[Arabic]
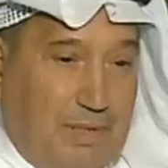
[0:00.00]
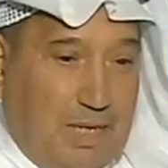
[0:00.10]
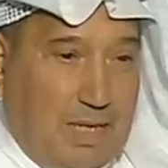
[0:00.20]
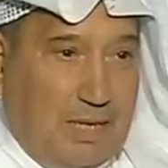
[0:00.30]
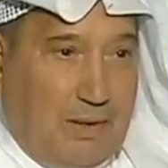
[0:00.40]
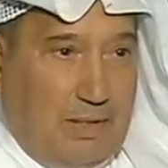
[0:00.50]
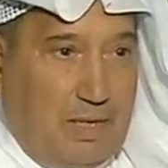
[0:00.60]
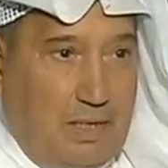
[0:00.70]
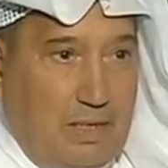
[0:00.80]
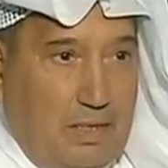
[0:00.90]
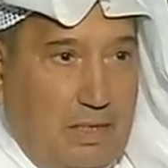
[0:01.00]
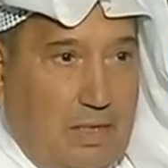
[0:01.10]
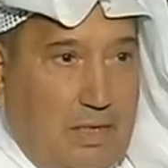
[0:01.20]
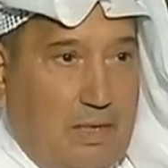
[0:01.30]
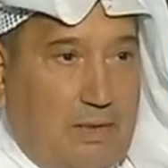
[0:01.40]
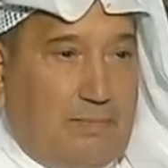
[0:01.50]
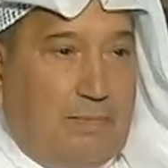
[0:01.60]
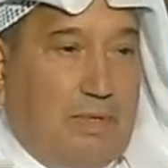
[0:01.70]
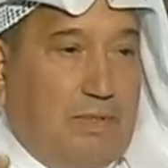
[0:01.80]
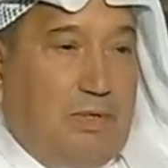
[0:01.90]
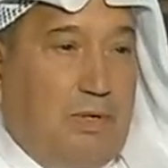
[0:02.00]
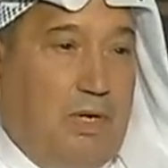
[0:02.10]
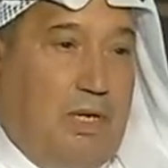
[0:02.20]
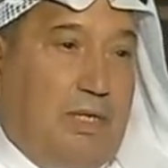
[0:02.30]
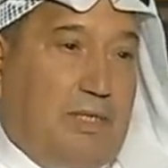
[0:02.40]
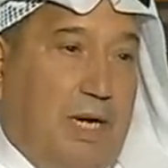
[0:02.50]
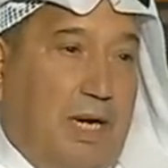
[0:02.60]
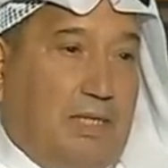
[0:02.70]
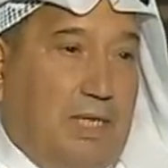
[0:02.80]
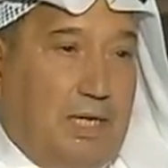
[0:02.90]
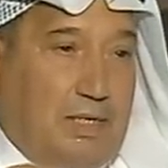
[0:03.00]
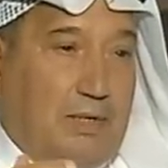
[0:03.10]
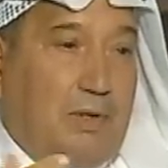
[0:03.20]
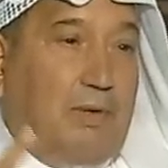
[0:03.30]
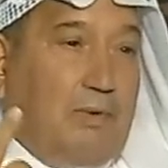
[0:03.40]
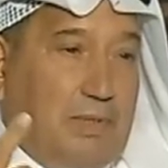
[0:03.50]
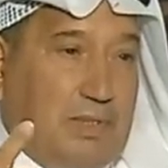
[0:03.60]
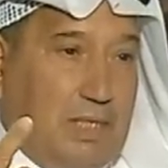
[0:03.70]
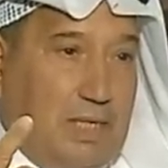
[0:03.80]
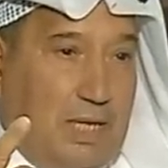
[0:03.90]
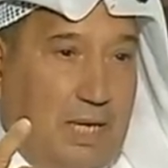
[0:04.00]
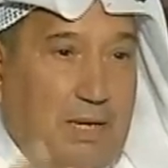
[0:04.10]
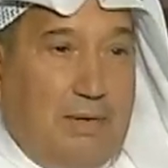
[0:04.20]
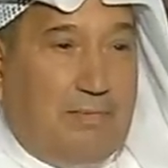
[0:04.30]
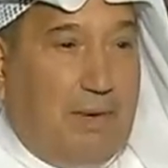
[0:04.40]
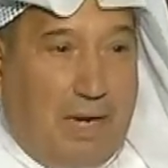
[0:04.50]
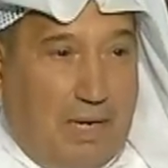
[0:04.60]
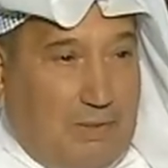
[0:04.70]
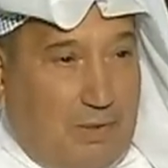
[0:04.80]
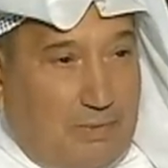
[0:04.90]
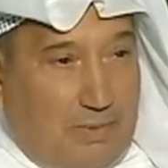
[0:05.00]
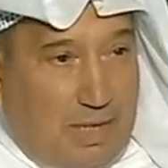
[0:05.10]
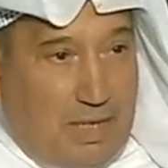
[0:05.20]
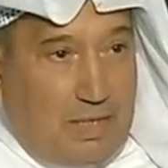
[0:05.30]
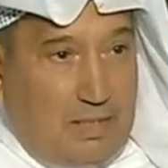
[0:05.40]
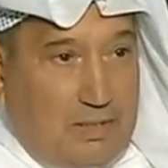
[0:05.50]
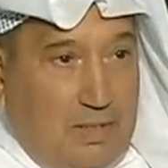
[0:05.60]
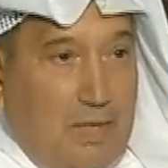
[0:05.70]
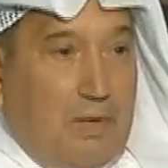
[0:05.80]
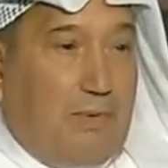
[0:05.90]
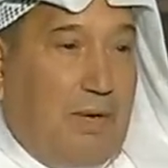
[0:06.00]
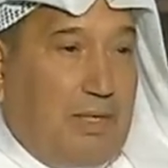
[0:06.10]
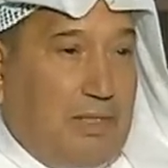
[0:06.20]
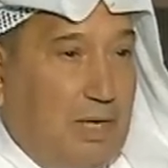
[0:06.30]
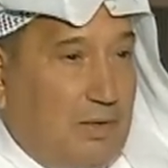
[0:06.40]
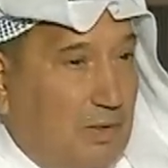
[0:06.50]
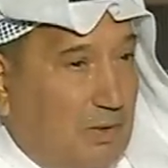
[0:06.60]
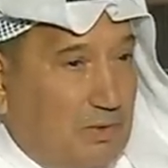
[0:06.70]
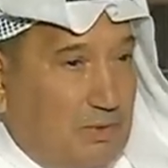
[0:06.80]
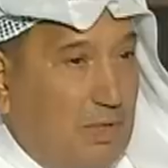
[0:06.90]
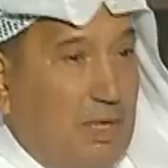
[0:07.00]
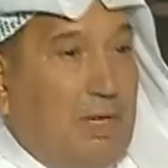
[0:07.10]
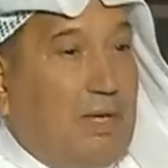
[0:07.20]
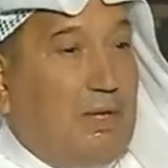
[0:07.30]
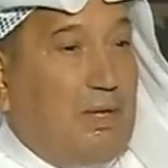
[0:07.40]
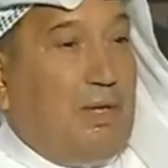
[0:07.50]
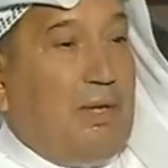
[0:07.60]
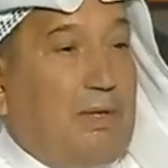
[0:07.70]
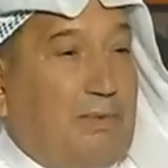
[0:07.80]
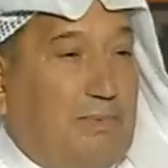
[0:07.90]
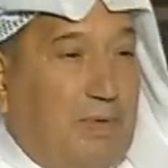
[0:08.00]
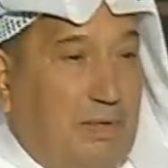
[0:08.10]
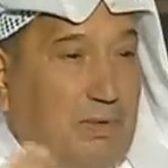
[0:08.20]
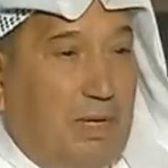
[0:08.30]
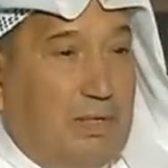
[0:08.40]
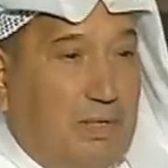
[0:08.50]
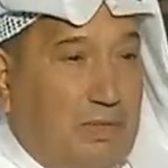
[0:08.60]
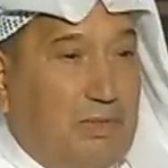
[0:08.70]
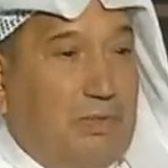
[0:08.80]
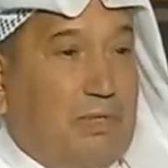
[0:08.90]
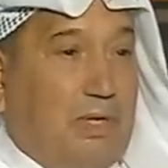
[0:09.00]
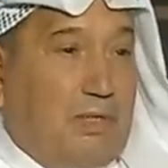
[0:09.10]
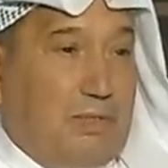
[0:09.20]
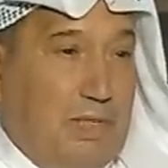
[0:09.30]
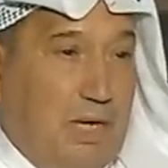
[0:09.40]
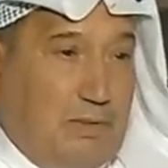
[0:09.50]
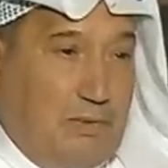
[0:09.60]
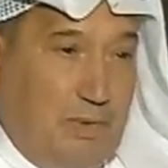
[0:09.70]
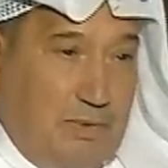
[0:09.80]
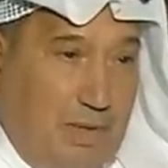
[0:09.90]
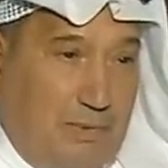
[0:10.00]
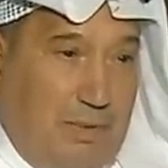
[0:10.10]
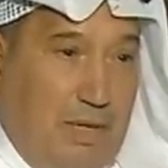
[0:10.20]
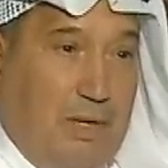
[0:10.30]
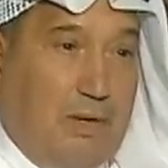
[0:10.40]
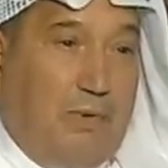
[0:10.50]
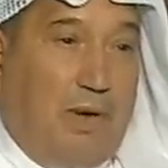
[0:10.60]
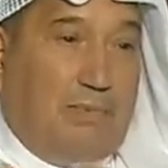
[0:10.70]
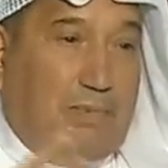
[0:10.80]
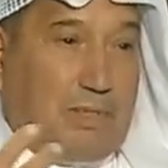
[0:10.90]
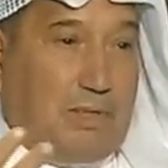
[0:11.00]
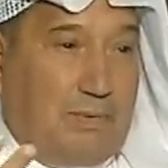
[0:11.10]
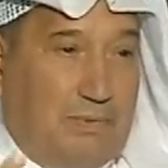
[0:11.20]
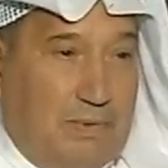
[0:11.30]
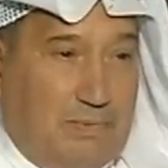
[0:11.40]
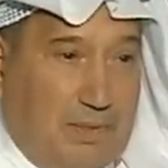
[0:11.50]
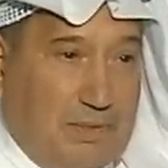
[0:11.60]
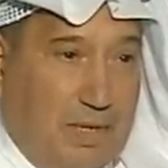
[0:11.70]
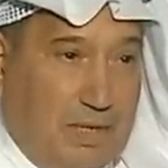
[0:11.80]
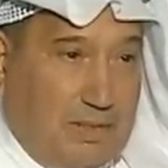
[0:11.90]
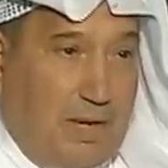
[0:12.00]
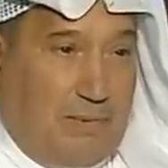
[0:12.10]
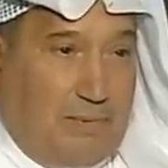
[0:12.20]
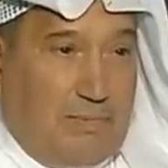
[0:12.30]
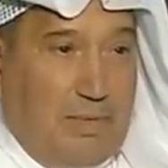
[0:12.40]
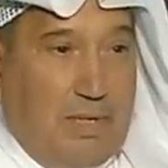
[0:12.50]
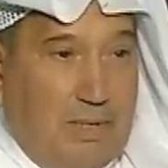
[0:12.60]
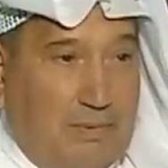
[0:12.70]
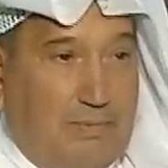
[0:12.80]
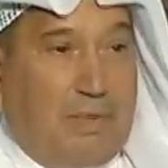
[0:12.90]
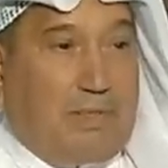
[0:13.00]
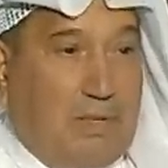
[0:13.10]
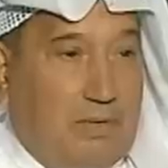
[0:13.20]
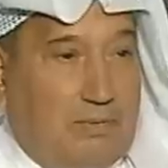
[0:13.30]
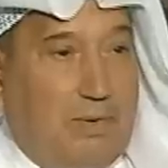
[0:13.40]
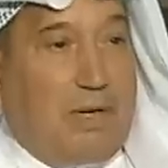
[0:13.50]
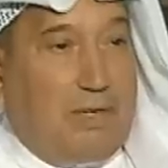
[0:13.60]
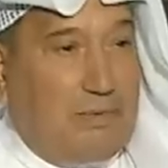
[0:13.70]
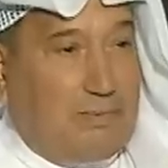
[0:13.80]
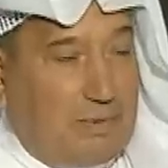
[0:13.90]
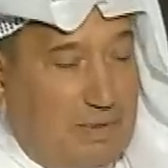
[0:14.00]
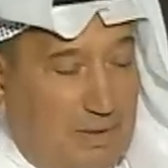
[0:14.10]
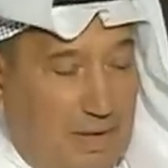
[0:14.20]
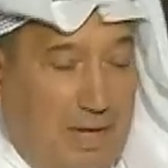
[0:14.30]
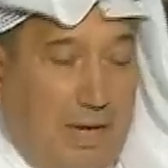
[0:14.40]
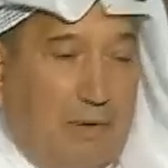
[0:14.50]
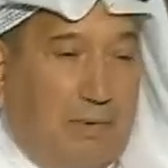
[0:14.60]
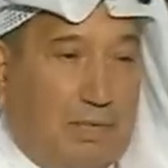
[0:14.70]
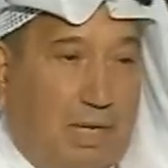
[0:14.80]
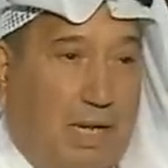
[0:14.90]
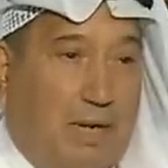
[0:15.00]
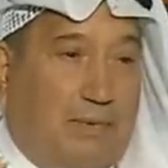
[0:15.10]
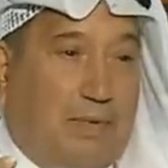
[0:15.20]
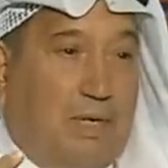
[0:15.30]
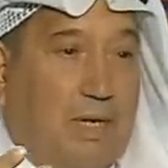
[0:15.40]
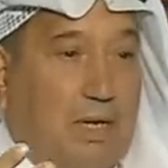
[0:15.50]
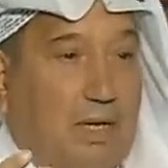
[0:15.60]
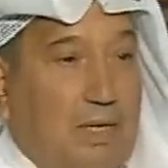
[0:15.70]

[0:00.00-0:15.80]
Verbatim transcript: دقيقه واحده من شنو الاجراءات الإخاء الوسطيه؟ ما راجعوا المناهج ولا اتخذوا خطوط بدوا يدرسون استقطبوا جميع الاخوان المسلمين في مصر اقطابهم في مصر والمغرب انحاء الوطن العربي كله